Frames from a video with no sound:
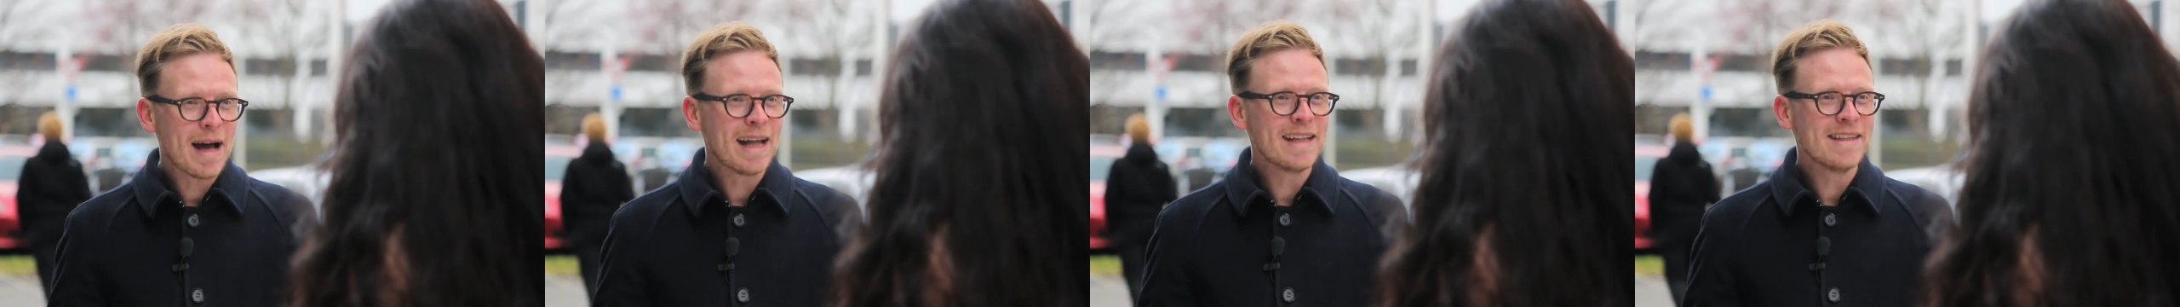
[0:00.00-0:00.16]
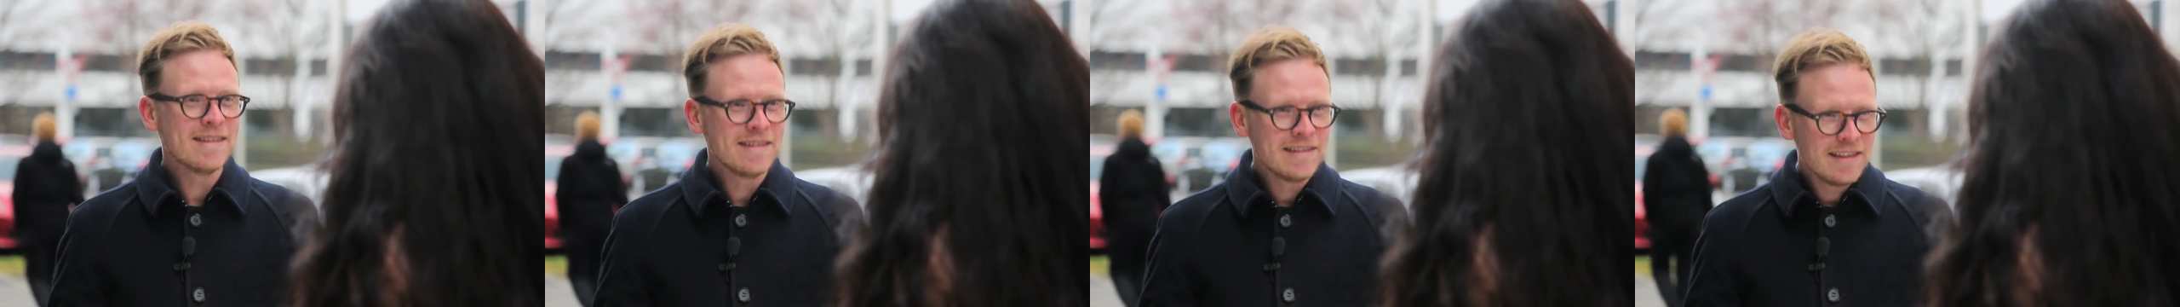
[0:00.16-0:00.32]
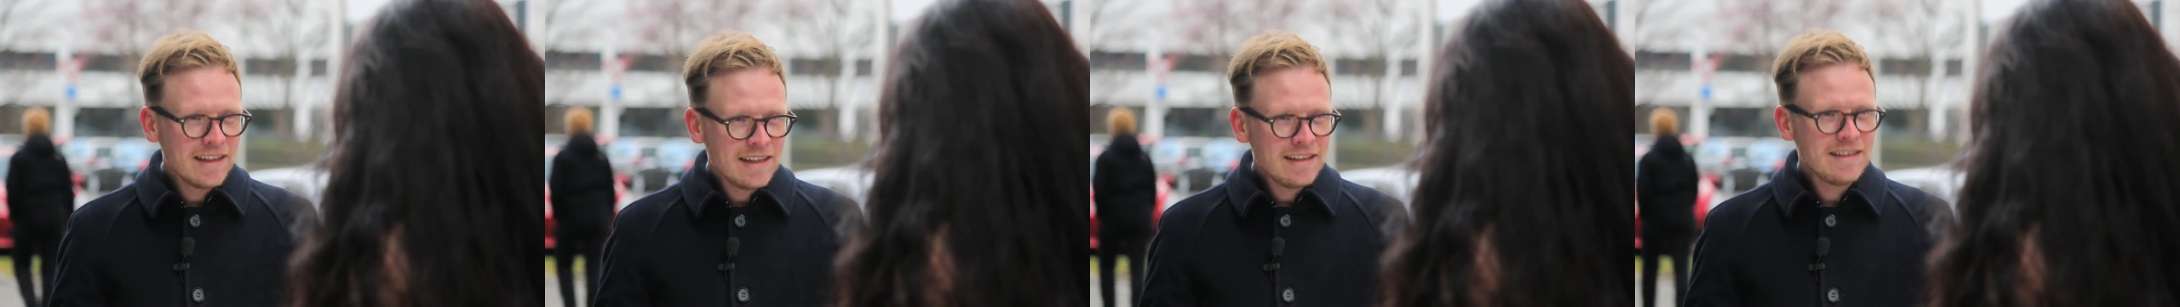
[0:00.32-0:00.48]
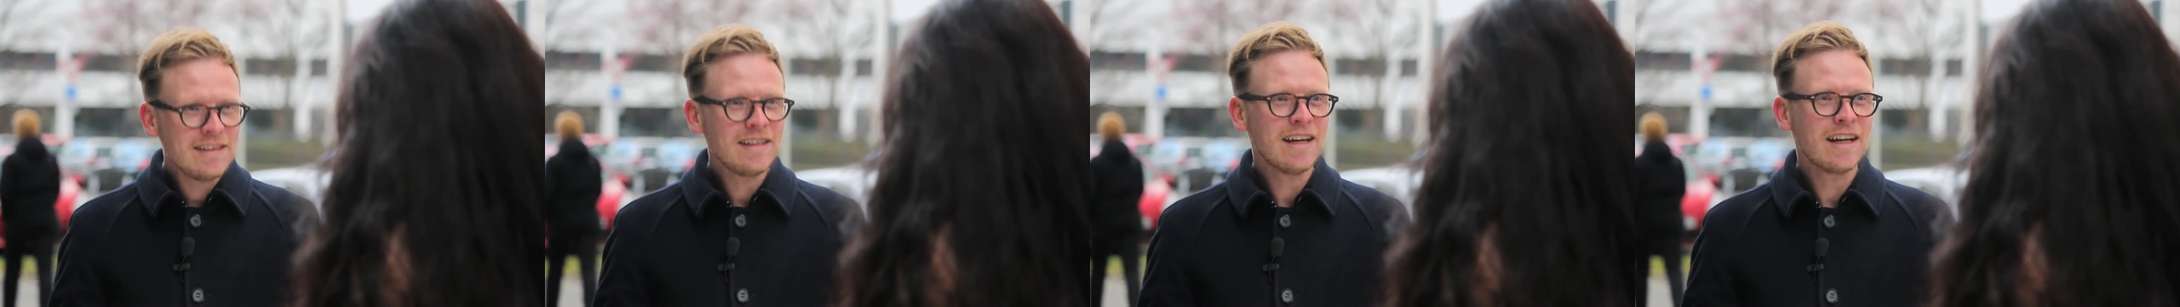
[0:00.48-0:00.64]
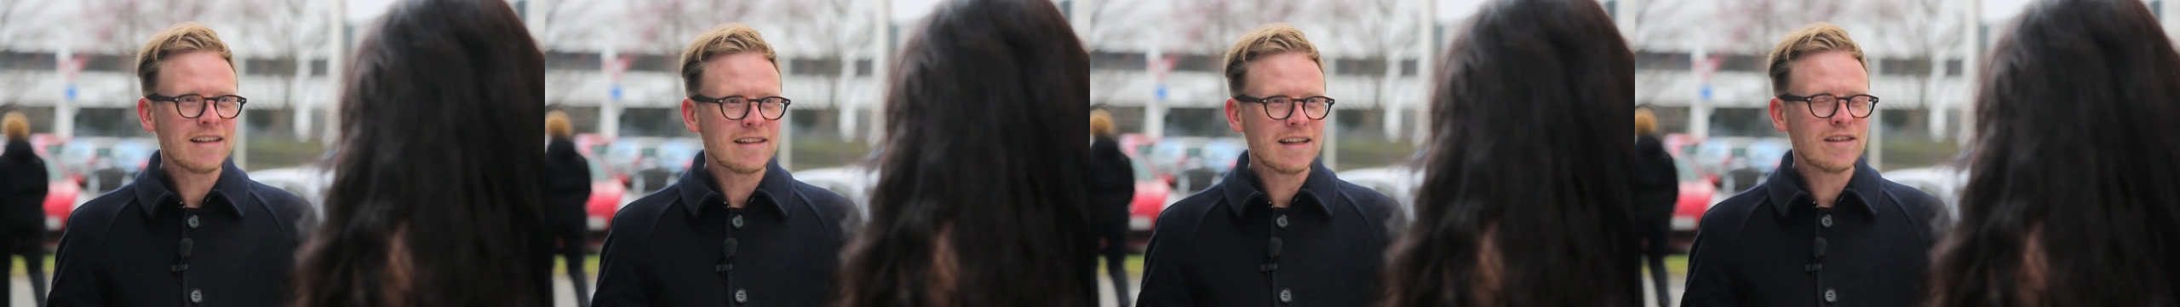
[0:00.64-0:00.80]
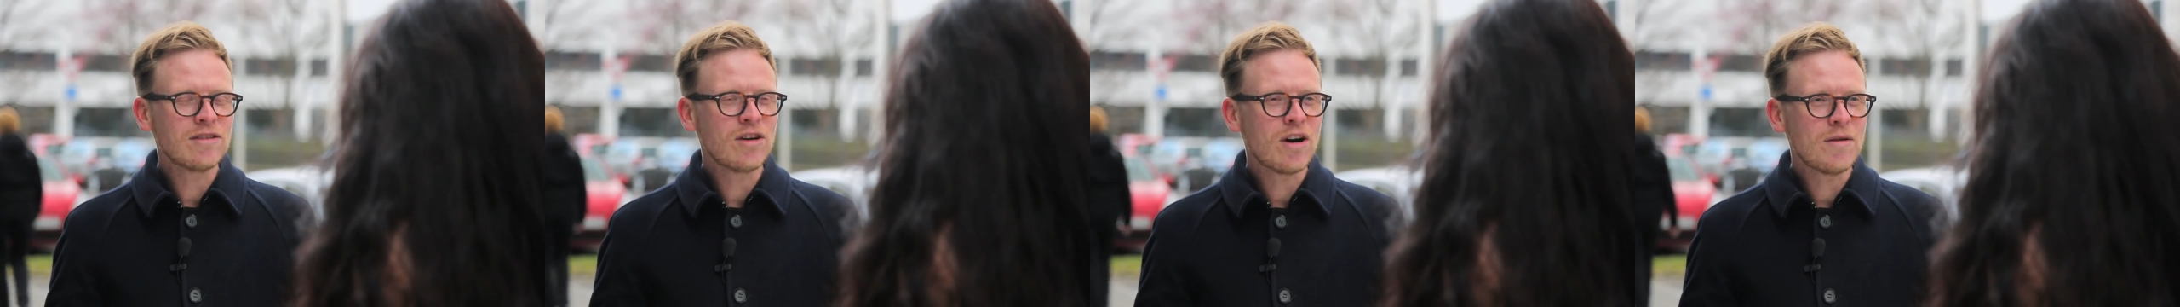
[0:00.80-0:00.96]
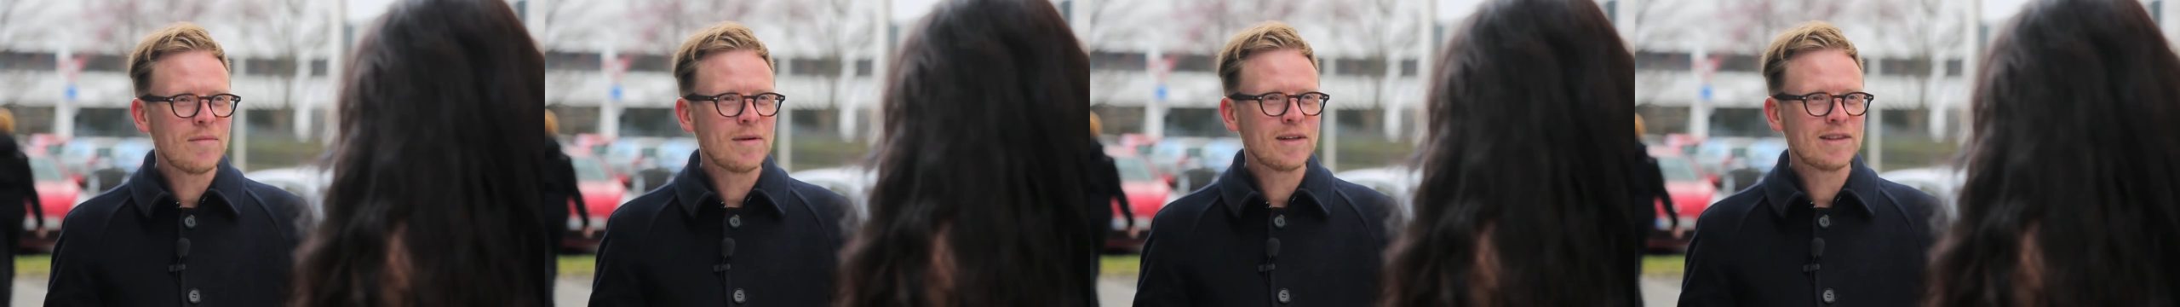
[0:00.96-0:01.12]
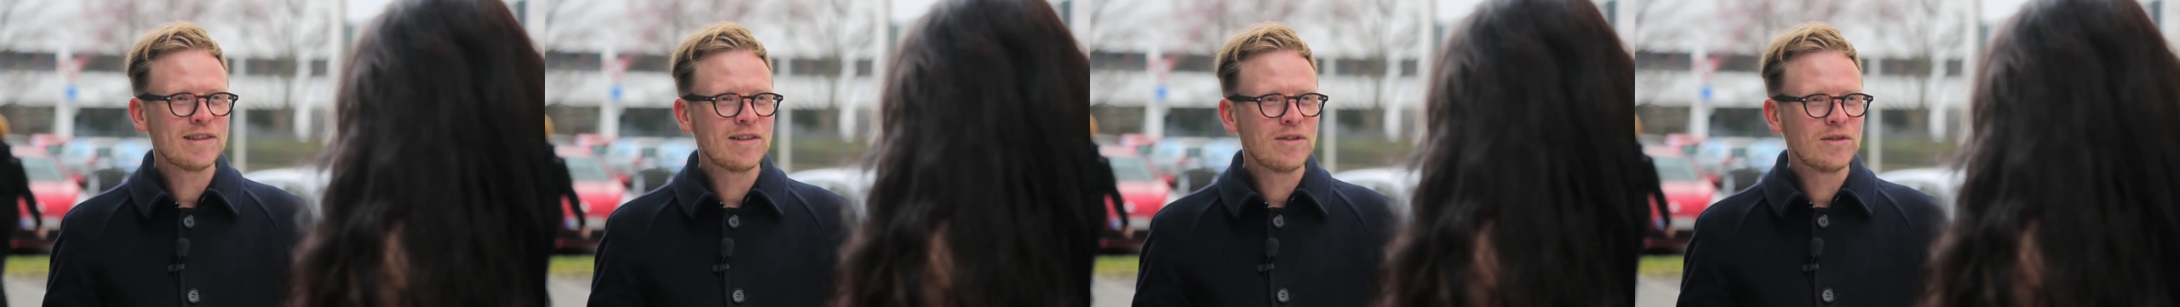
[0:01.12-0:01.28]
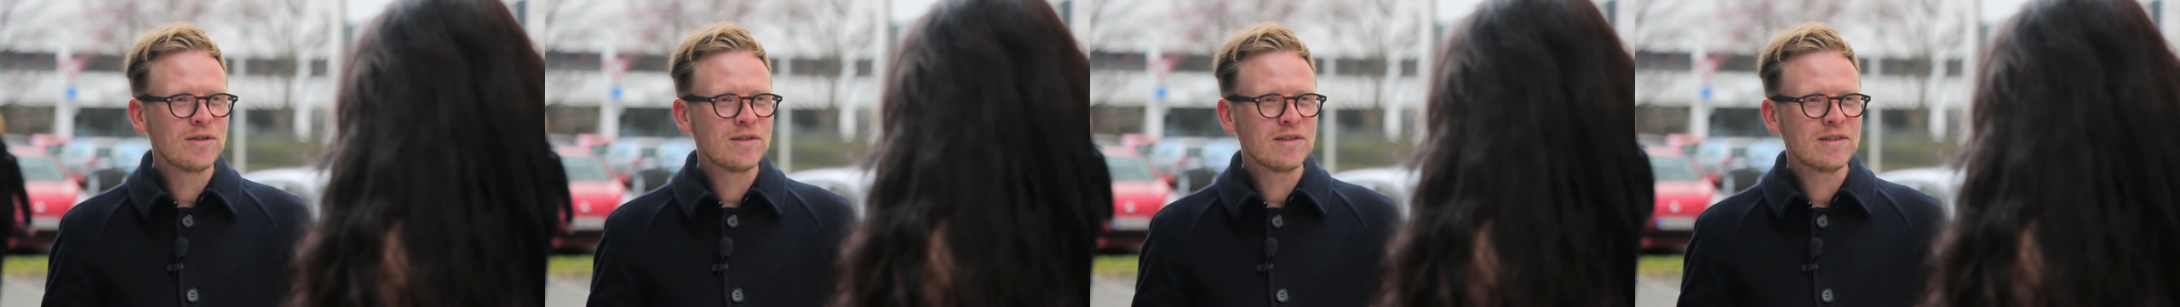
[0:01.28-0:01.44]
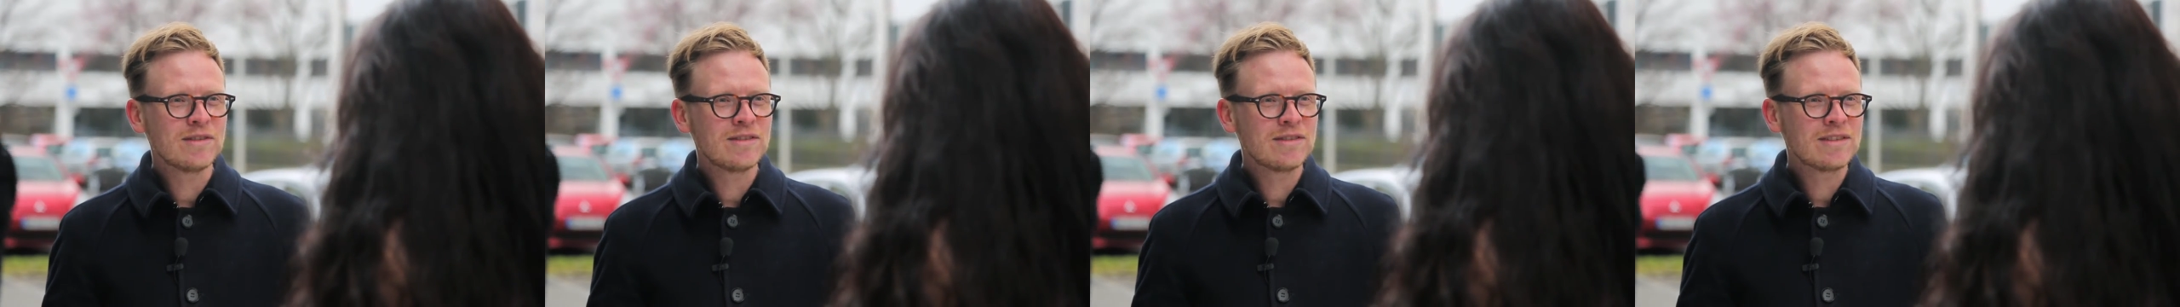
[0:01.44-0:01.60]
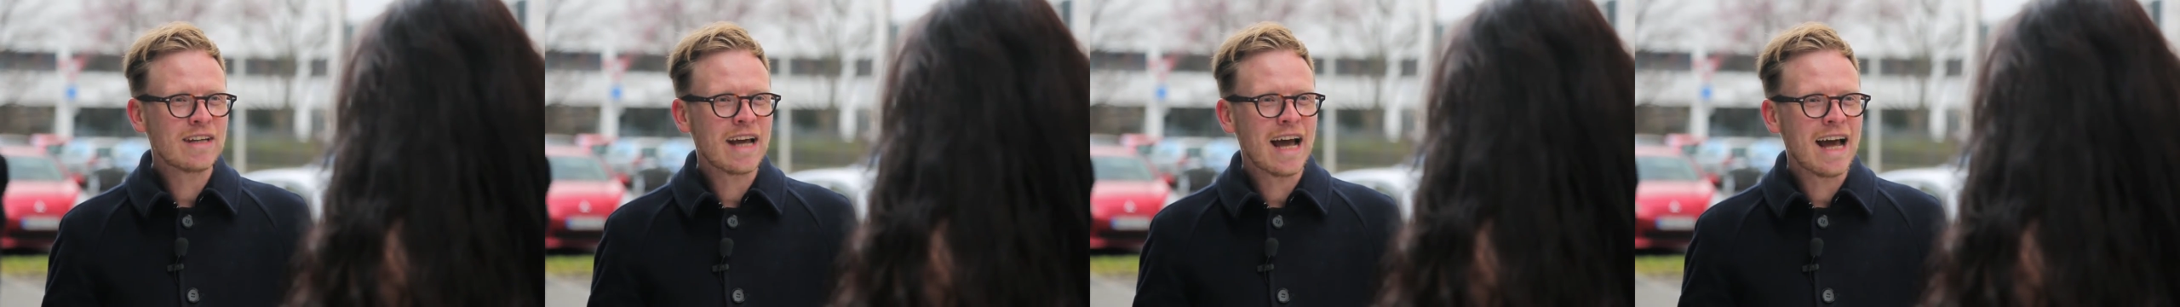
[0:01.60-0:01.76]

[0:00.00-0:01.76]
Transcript: an sich hat ein Roboterhund